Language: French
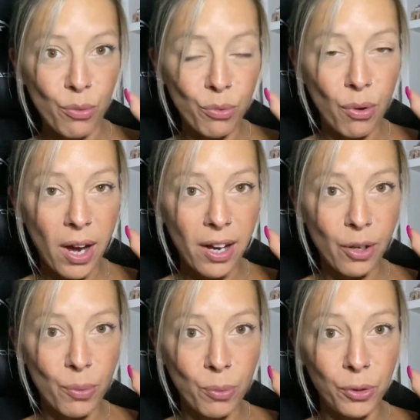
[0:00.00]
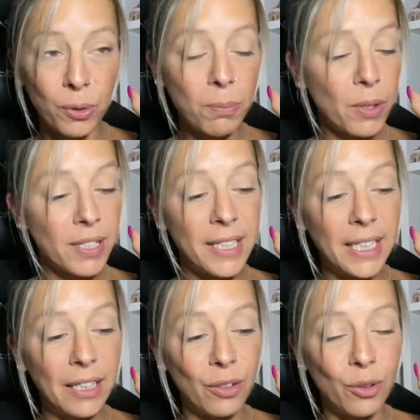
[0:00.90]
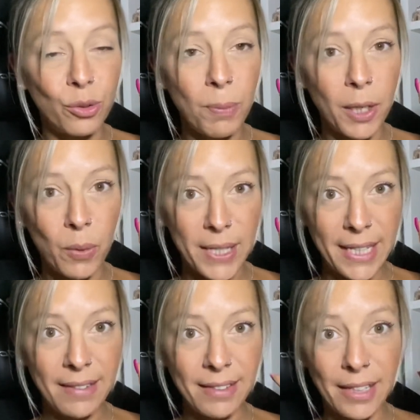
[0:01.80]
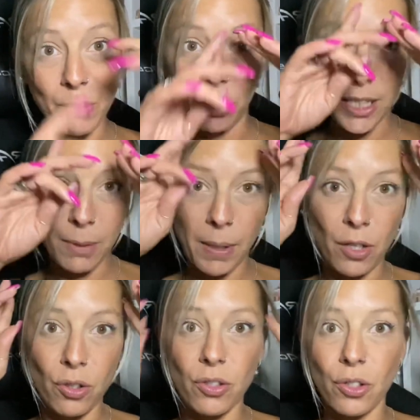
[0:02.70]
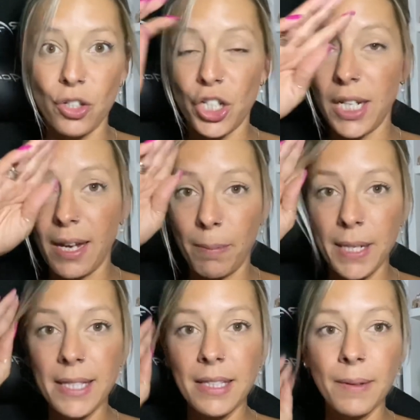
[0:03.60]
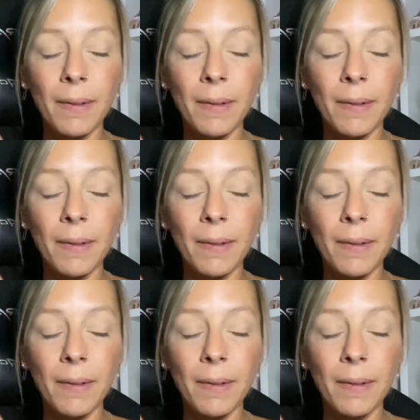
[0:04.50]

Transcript: voir mon unboxing de ma croisette et mon expérience chez Hermès.